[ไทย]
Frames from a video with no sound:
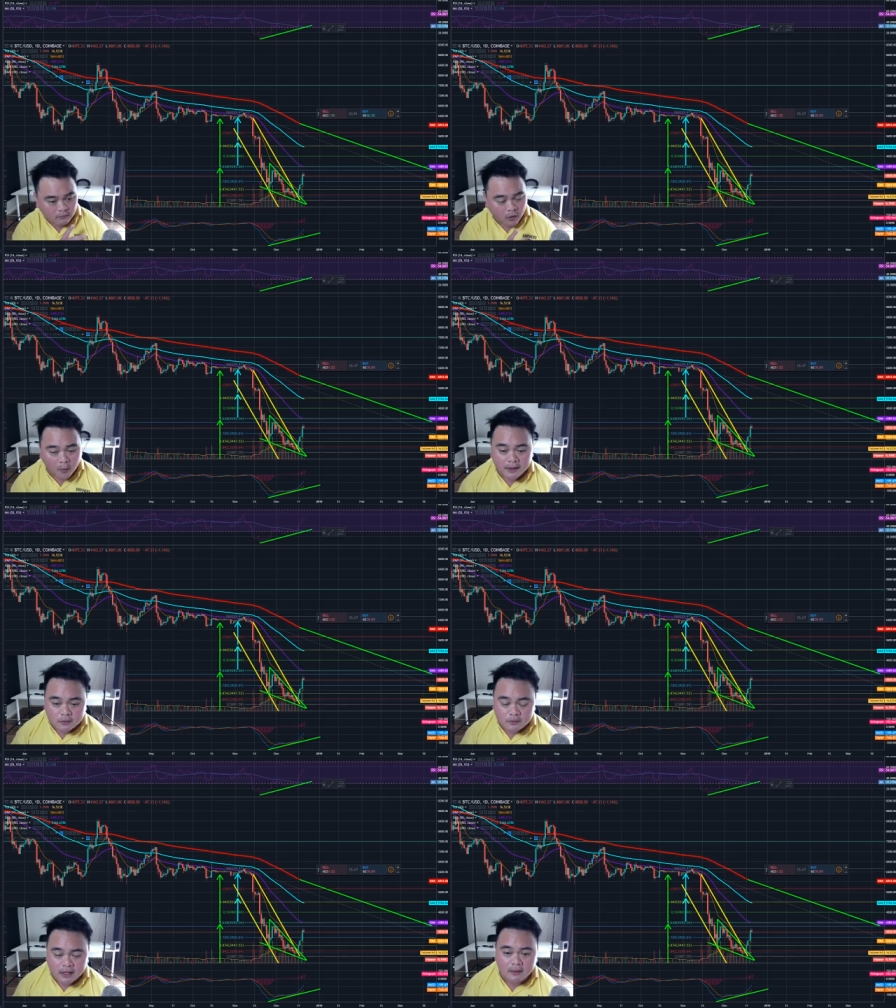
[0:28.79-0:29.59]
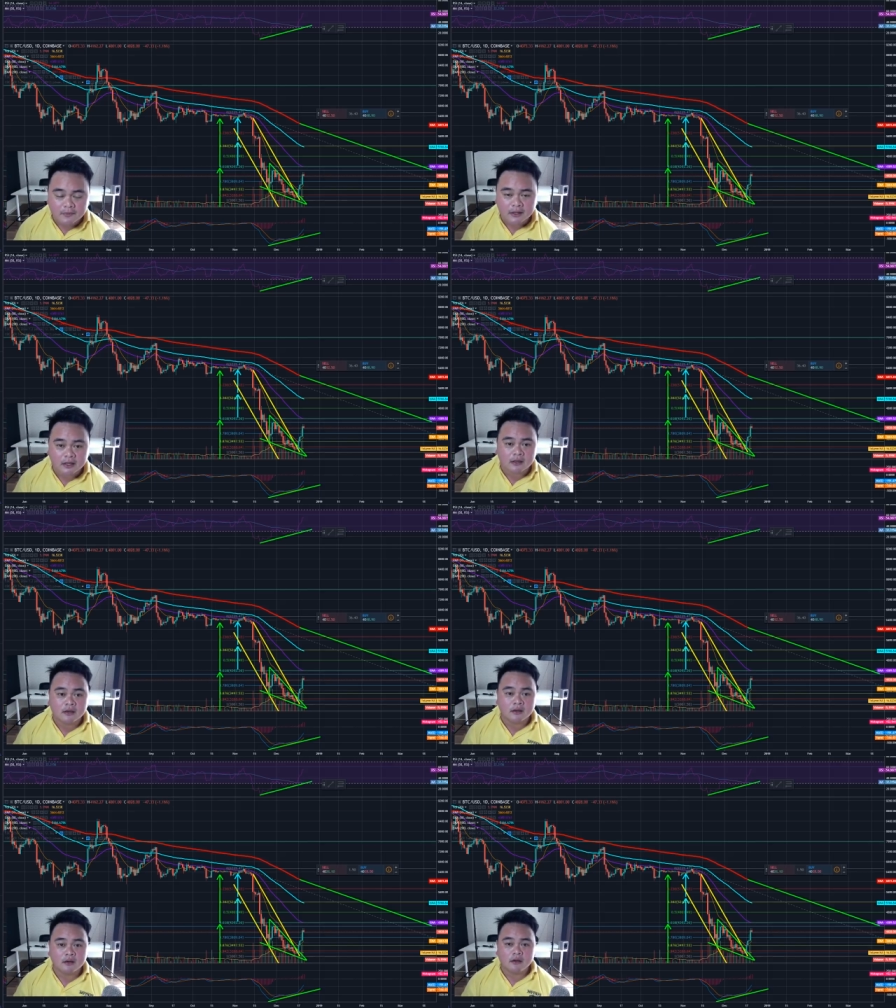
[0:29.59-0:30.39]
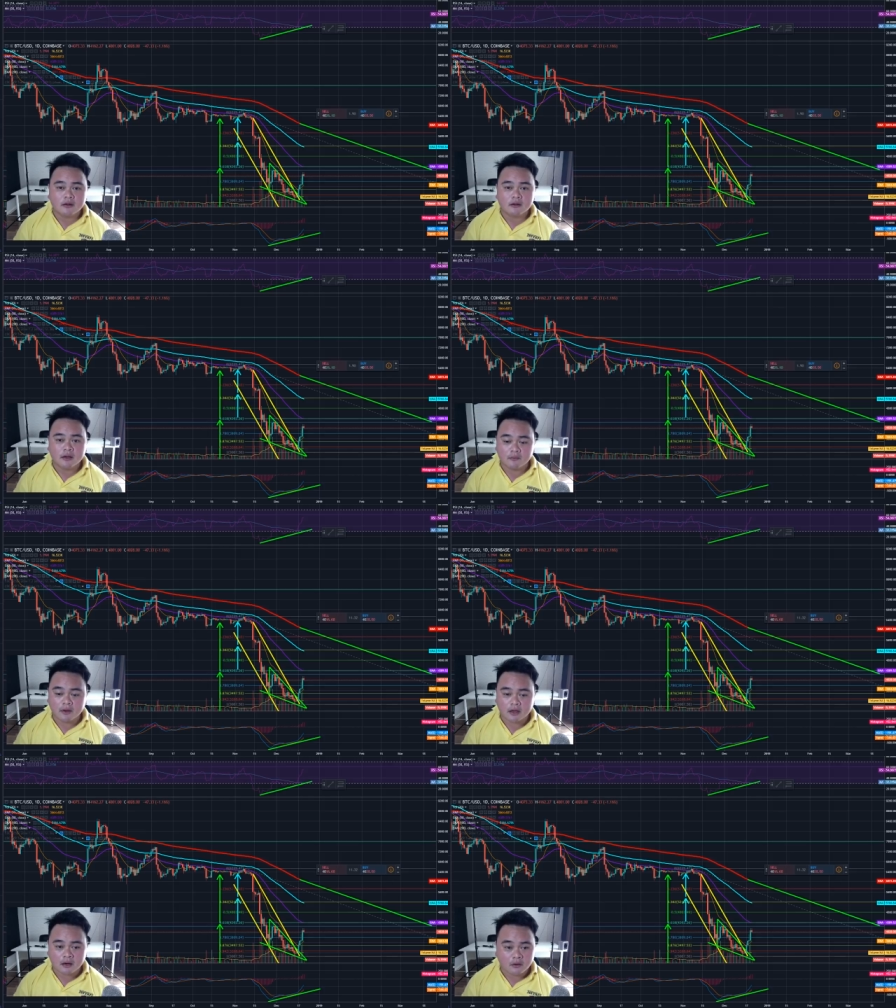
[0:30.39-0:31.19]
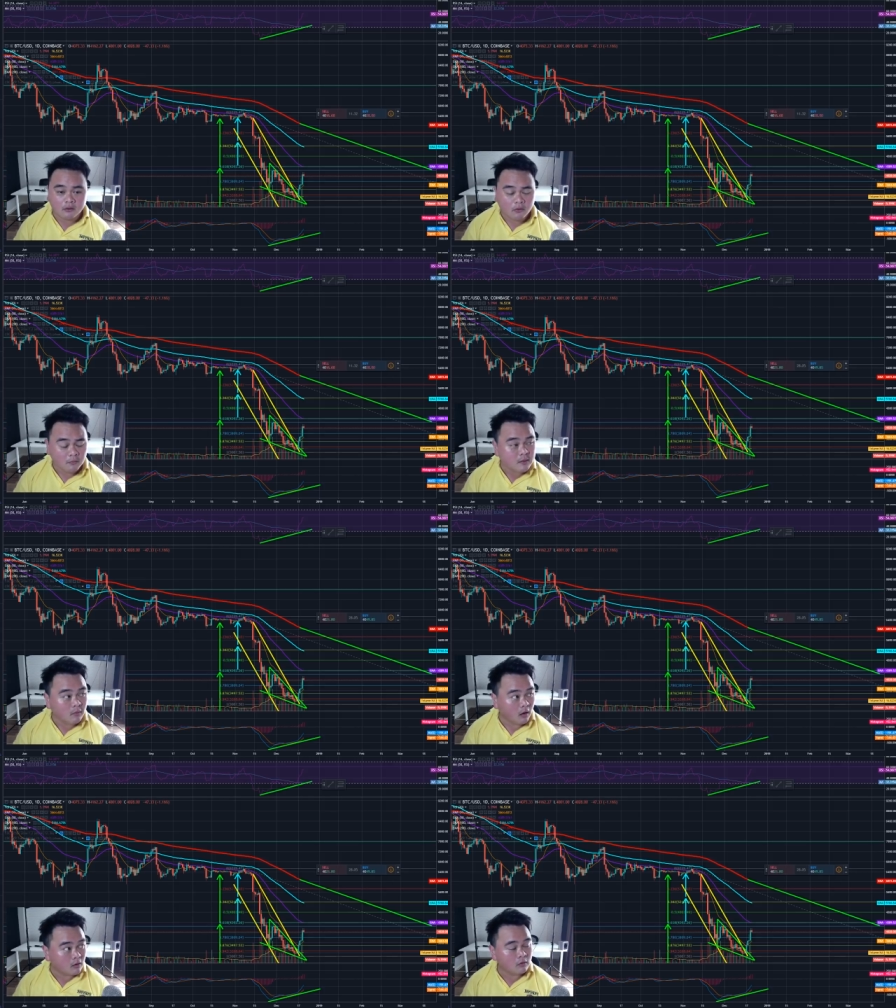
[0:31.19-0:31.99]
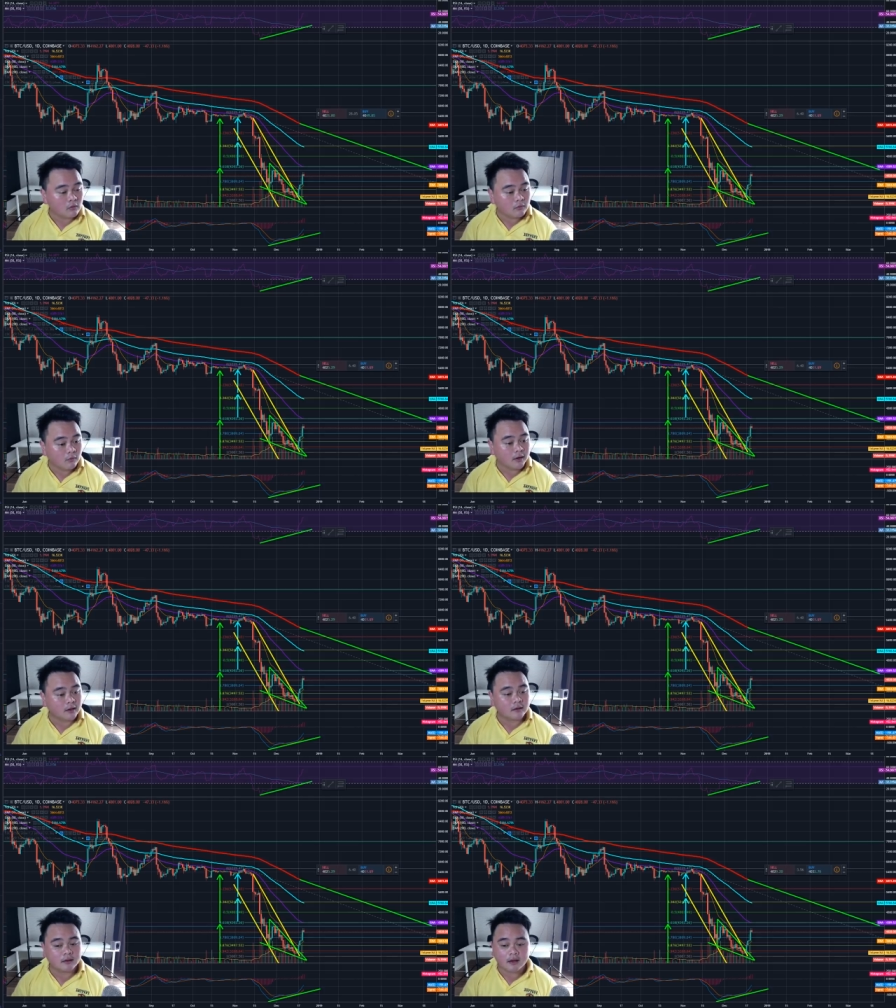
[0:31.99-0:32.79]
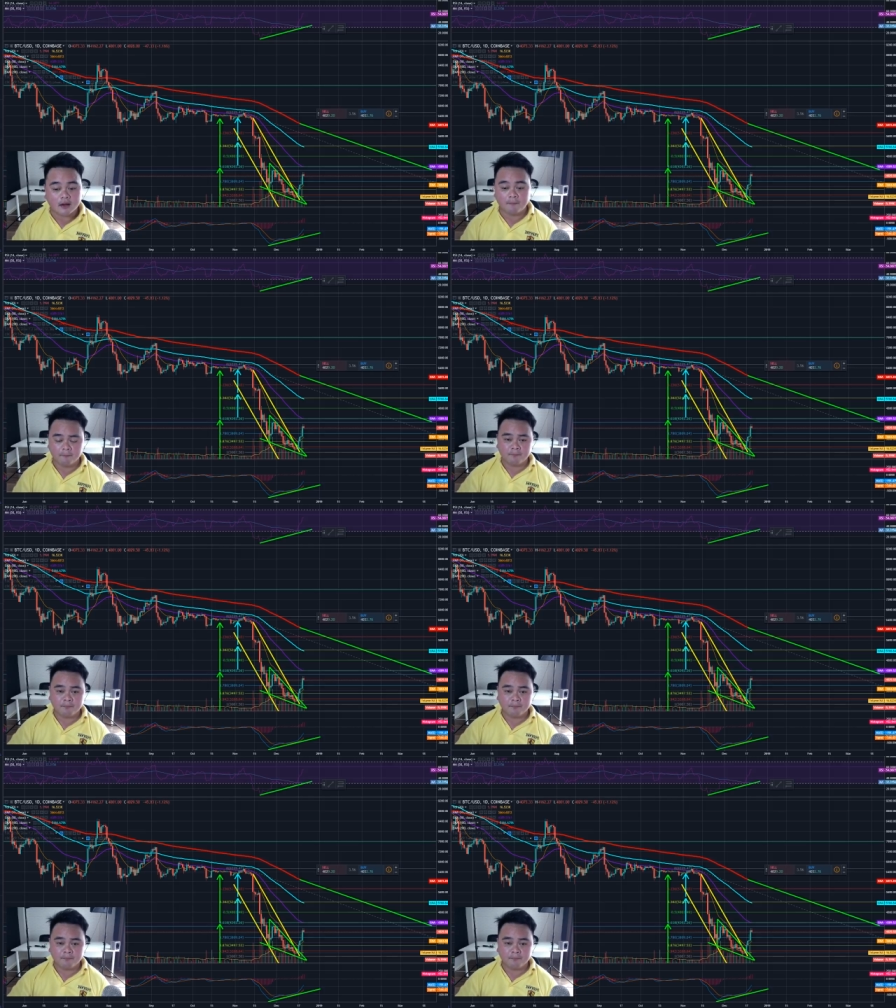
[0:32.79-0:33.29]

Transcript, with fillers: หมอกไปที่กรุงเทพเนี่ยนะฮะเห็นว่าข้างนอกโอ้มีหมอกลงด้วยนะครับ